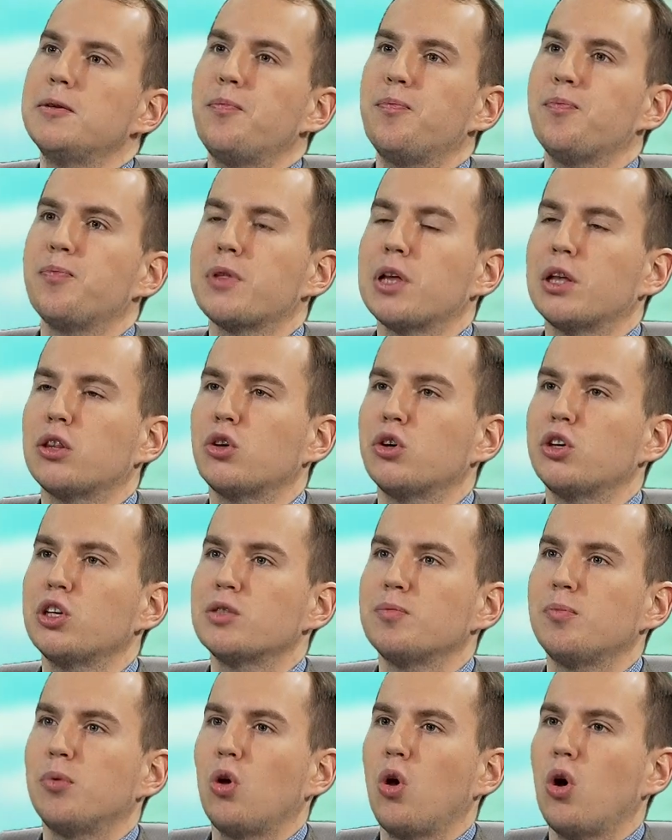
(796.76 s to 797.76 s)
Mm, to
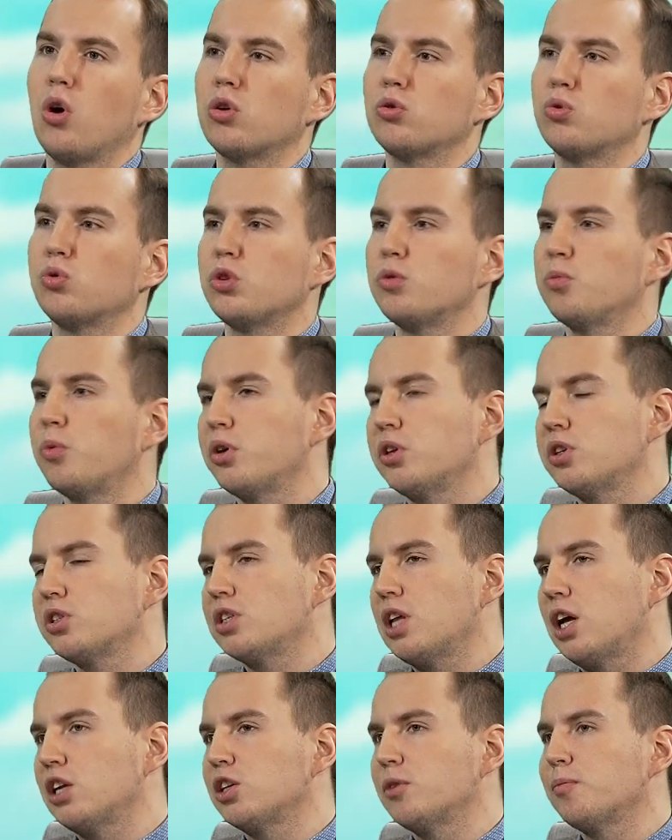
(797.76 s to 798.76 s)
jest blok, który moim
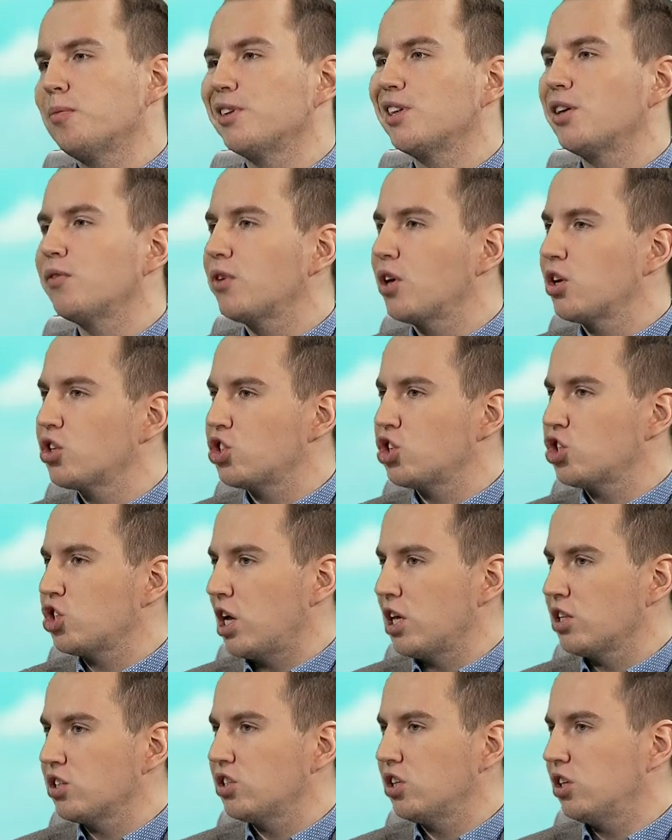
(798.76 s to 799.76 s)
zdaniem ma największe
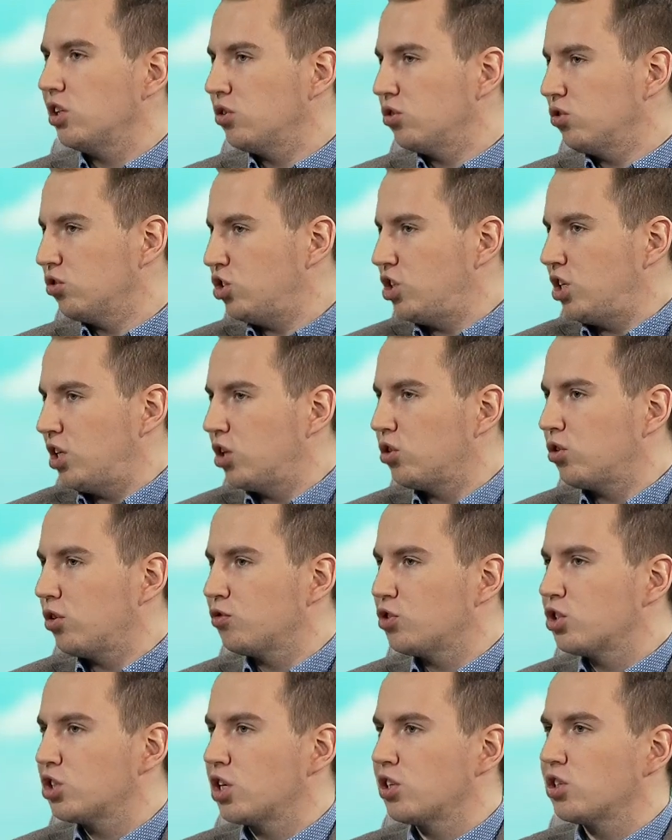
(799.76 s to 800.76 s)
szanse, no dzisiaj na to
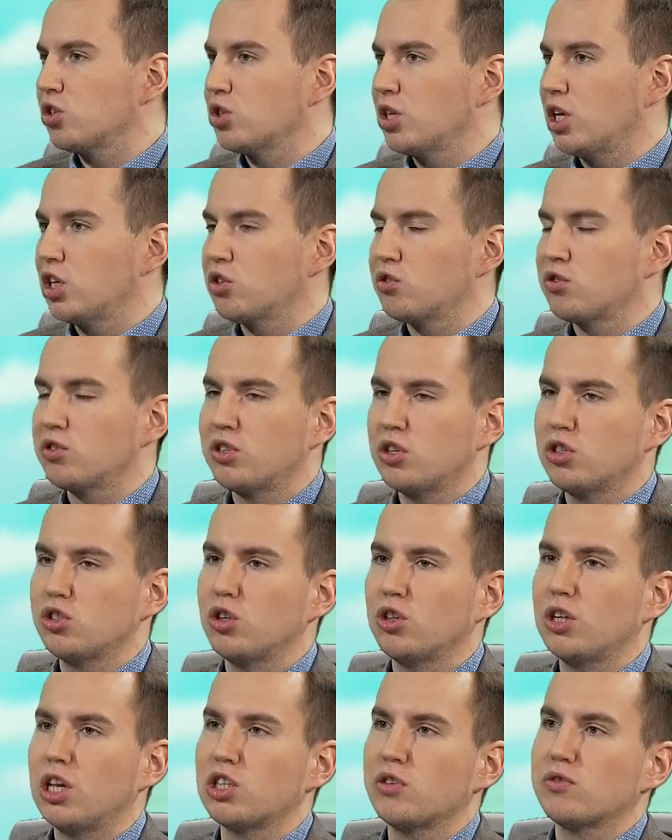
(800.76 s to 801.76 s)
wszystkie sondaże,
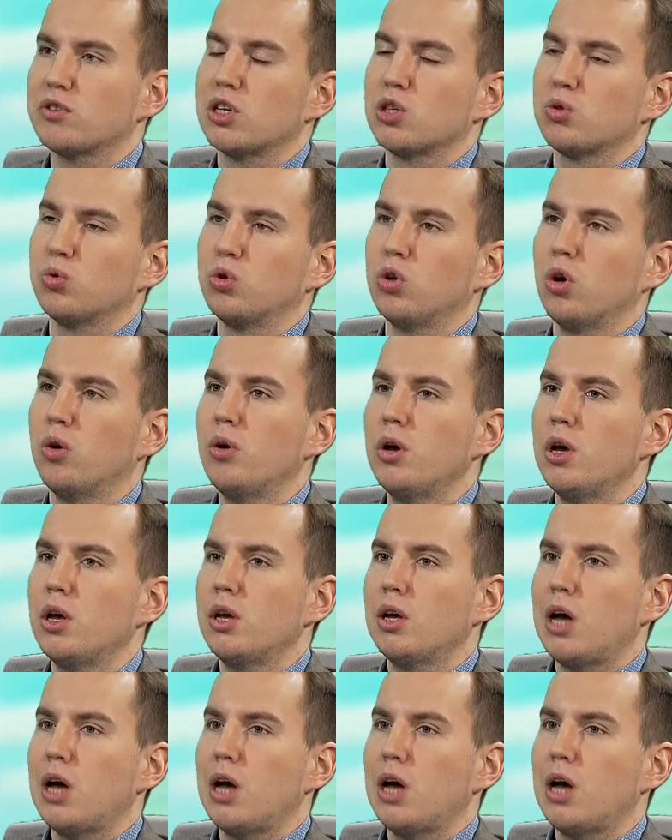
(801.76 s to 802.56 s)
sondaże wskazują,